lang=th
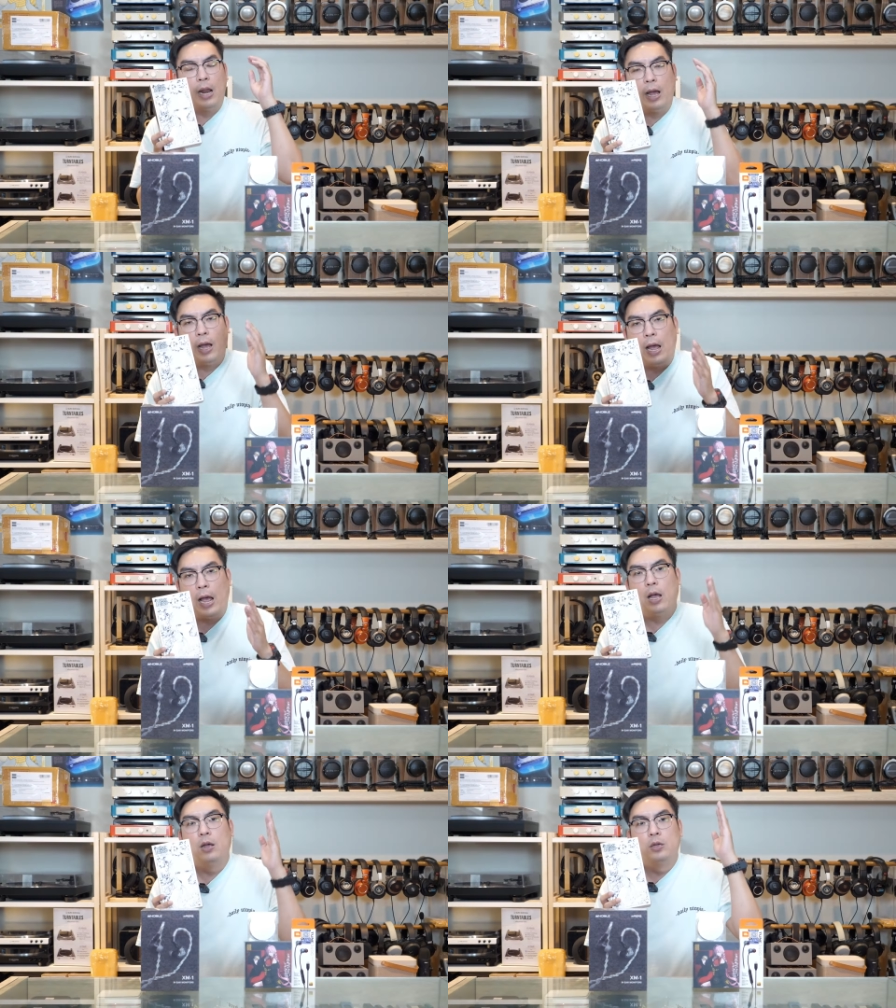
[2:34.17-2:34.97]
ราคา
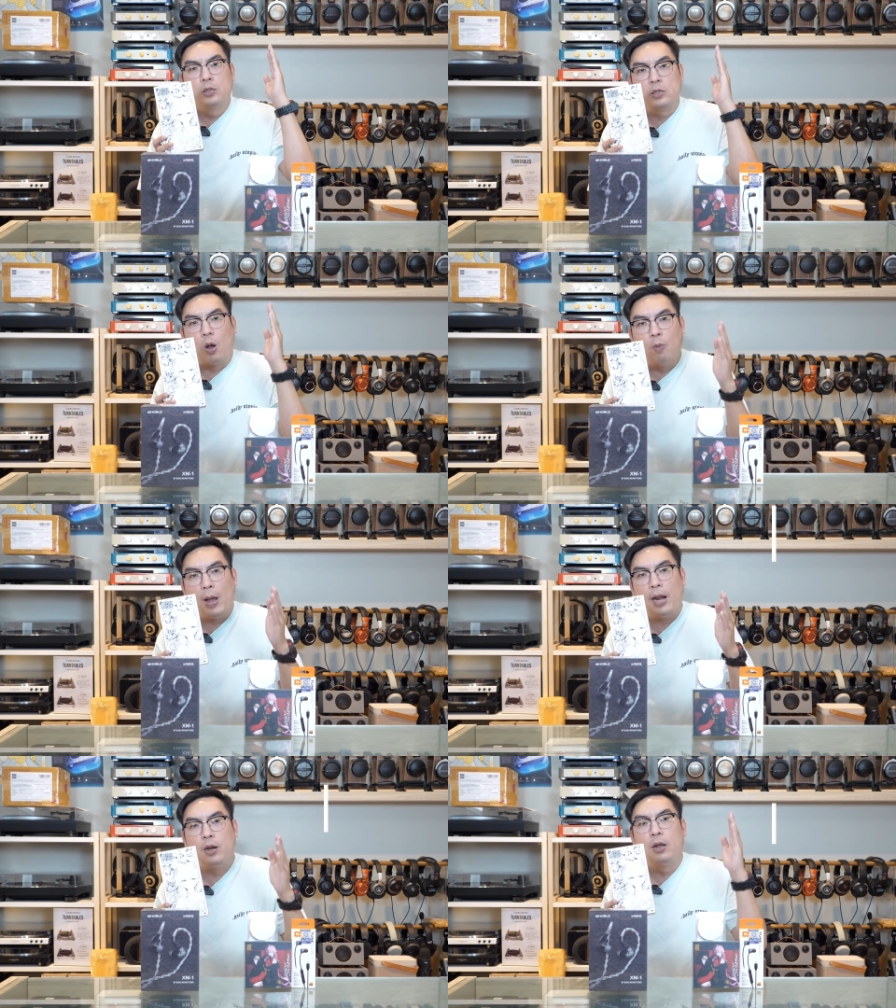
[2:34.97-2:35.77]
สอง
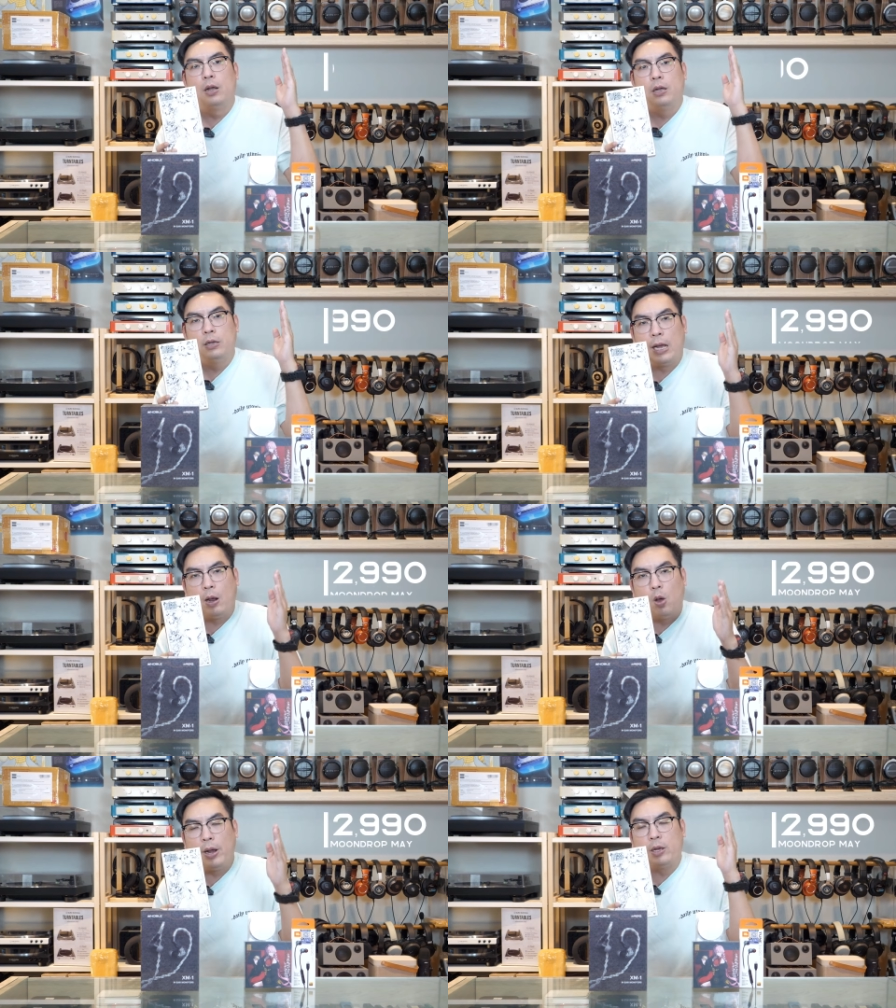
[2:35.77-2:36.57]
พัน
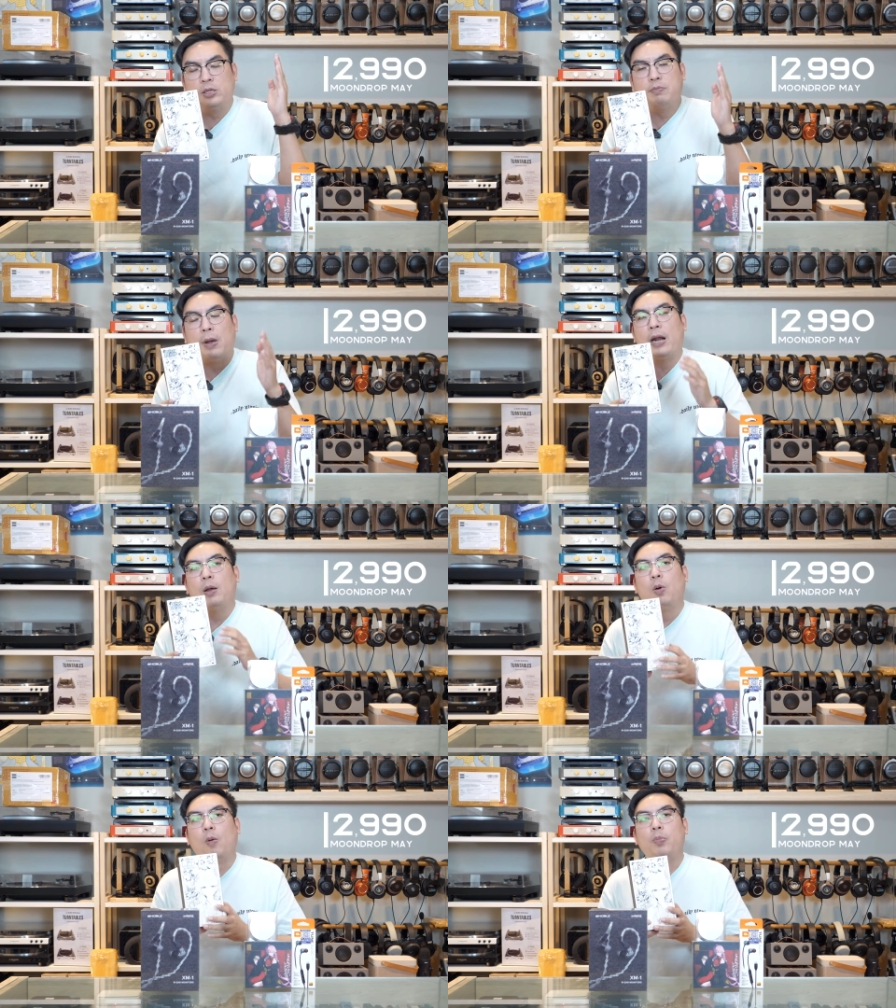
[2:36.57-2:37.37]
เก้าร้อยเก้าสิบ บาทค
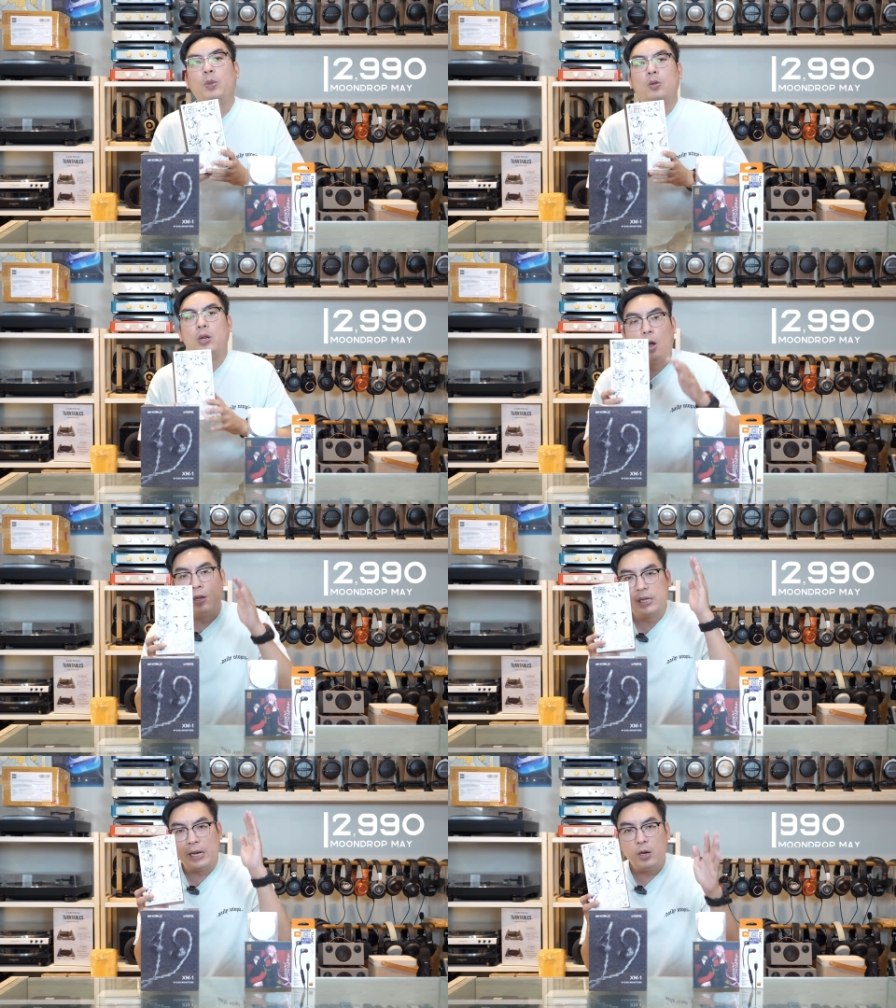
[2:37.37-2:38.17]
รับผมตัวนี้ถ
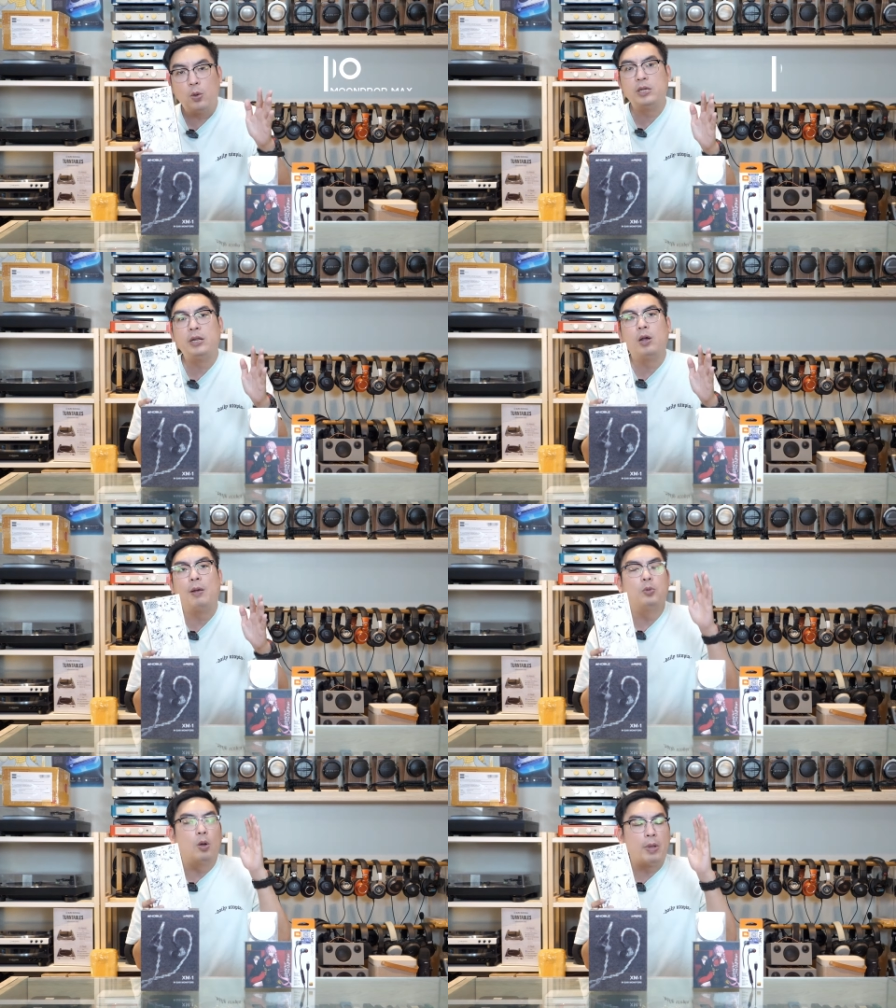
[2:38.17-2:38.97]
อดสายได้ด้วยเช่นเดียว
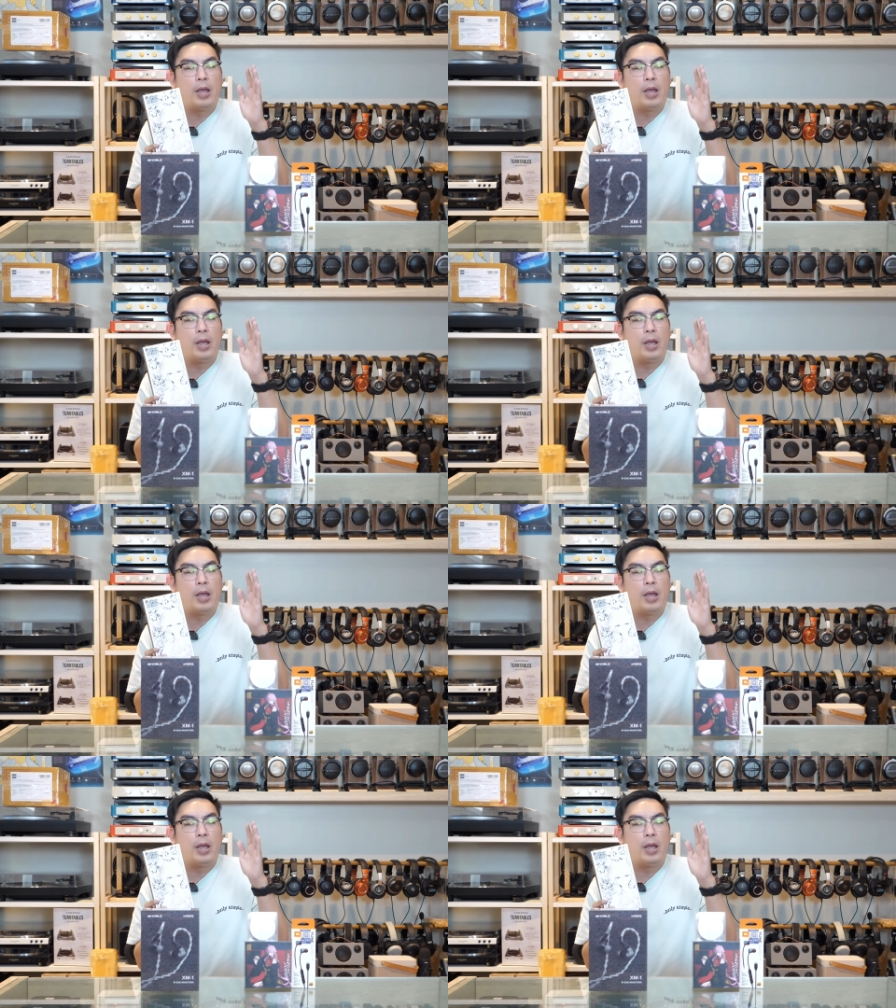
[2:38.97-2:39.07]
ครับตัว